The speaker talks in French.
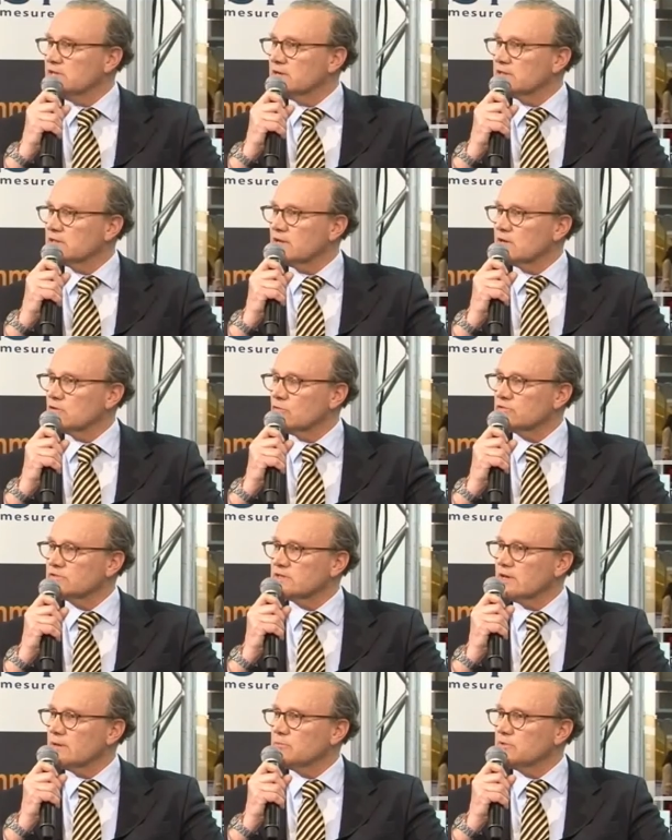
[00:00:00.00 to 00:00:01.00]
un tel
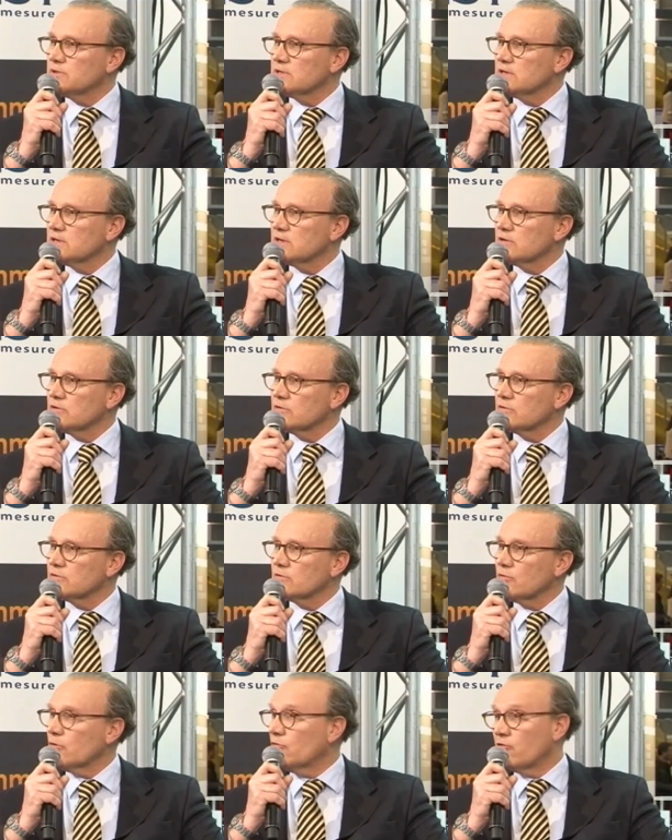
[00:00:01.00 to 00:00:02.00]
concept
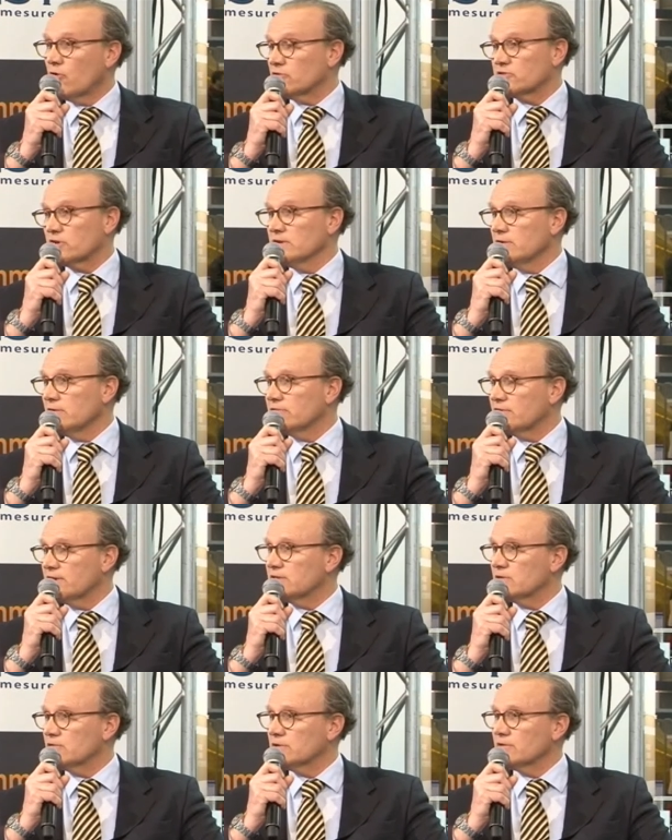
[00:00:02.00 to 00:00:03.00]
aux Français, en
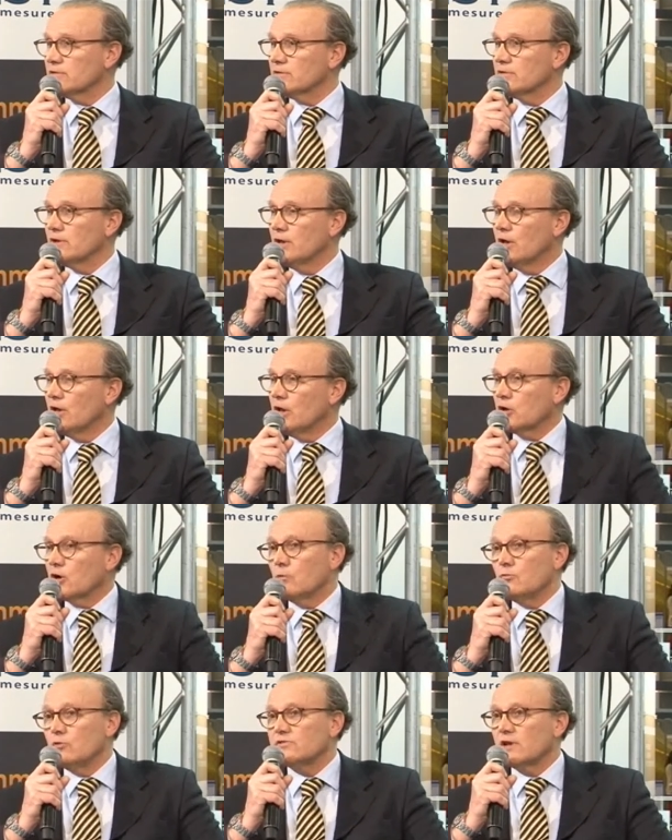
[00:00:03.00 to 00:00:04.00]
fait. Et
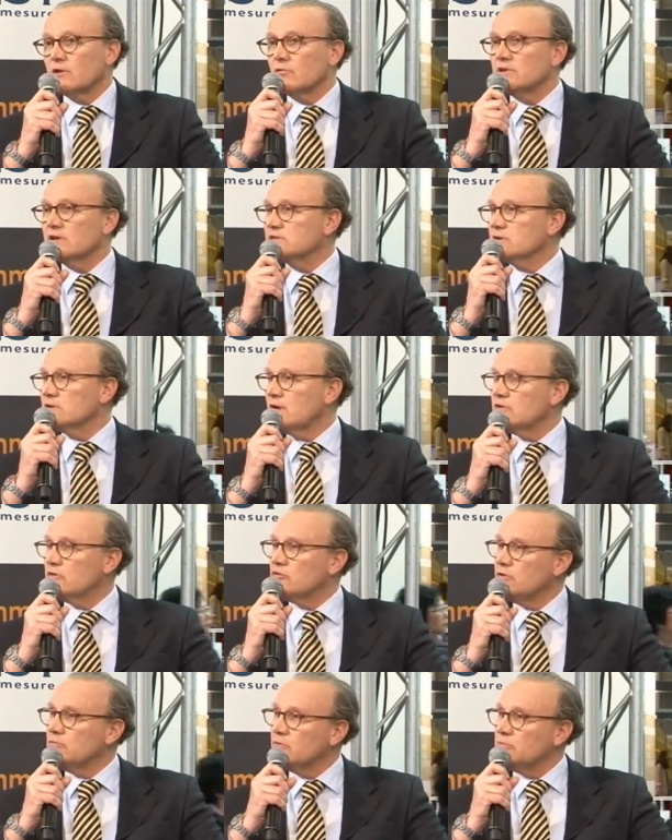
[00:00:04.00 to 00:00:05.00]
comme le Salon national
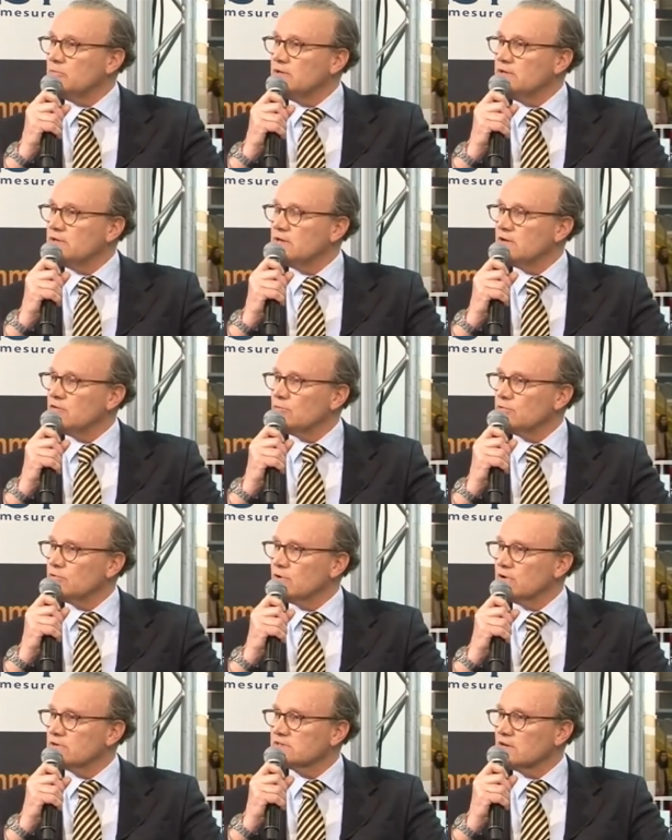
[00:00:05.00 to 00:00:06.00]
de l'immobilier est le plus
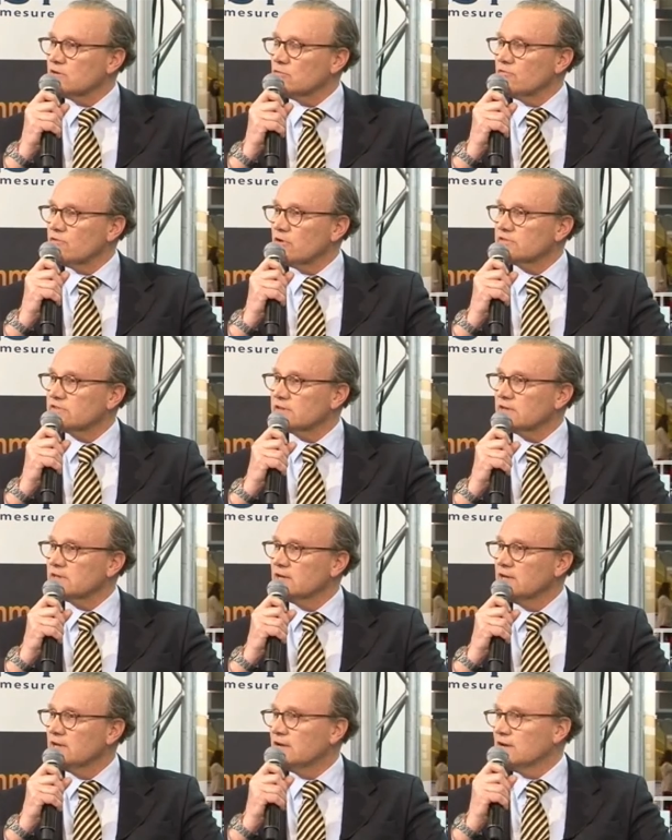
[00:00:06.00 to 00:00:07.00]
grand salon français
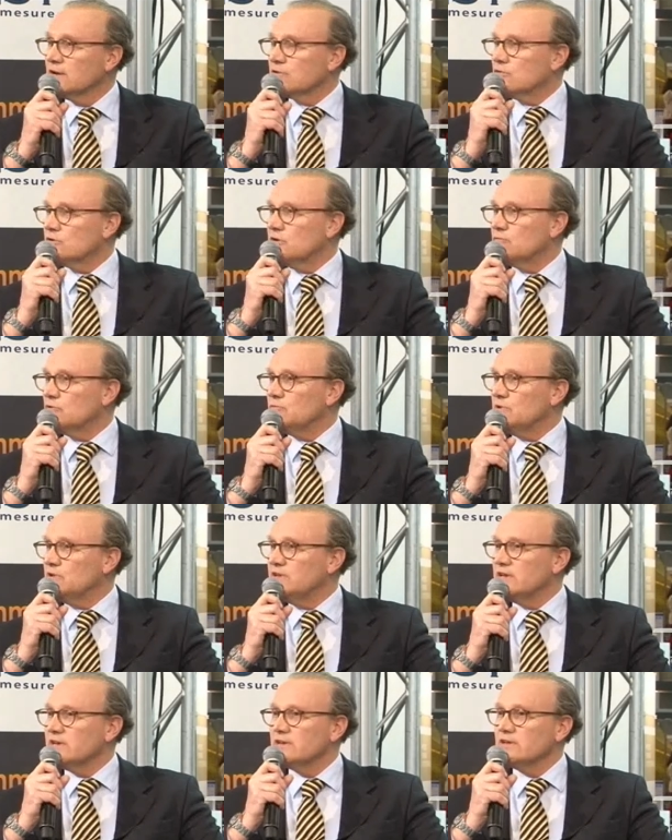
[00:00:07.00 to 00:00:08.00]
de
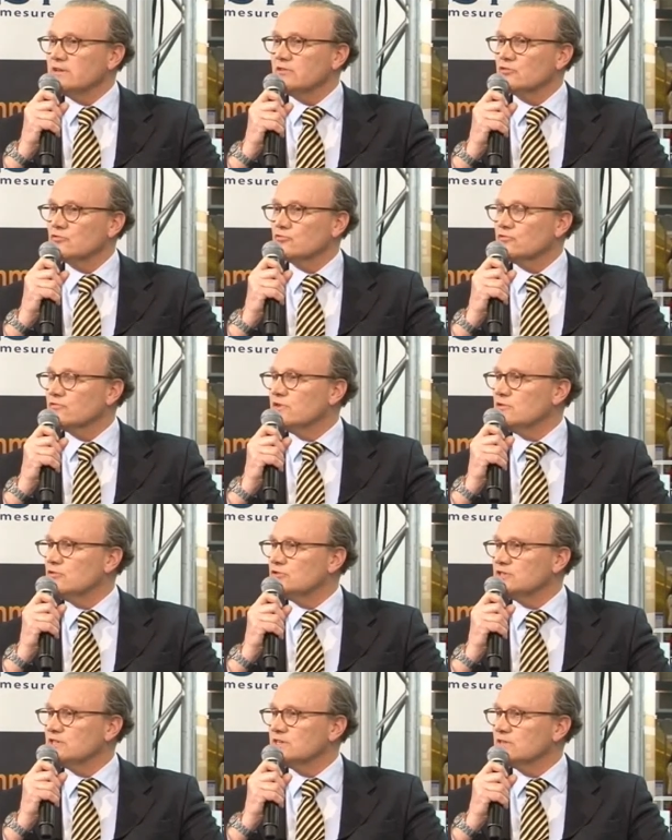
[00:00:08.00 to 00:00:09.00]
l'immobilier, je trouvais
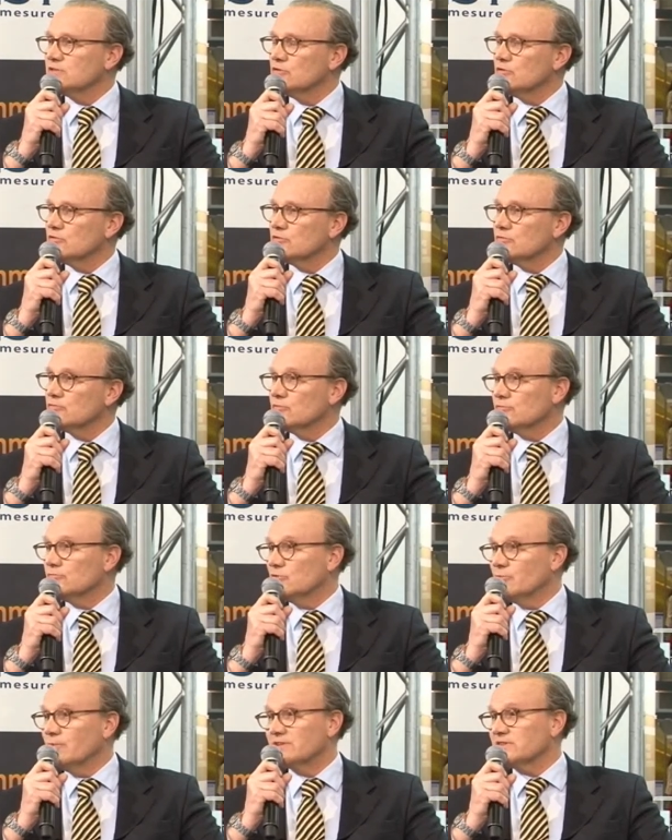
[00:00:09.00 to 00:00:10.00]
logique de
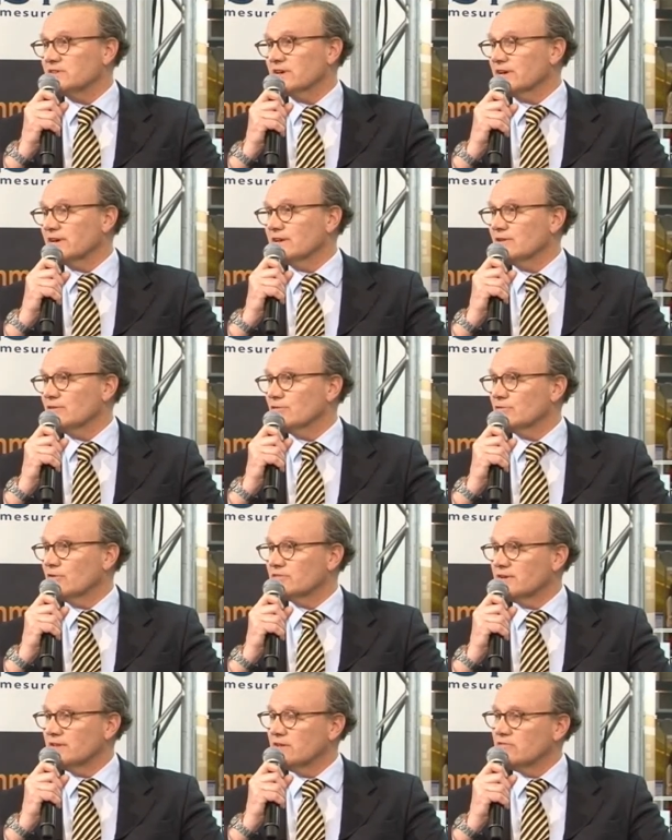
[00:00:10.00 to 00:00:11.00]
m'insérer
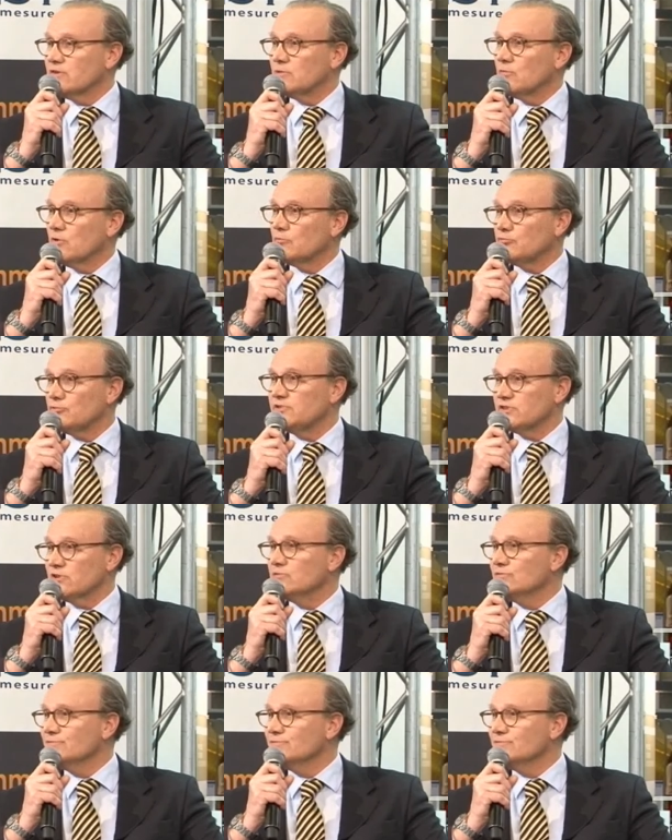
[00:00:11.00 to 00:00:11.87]
dans un événement puissant.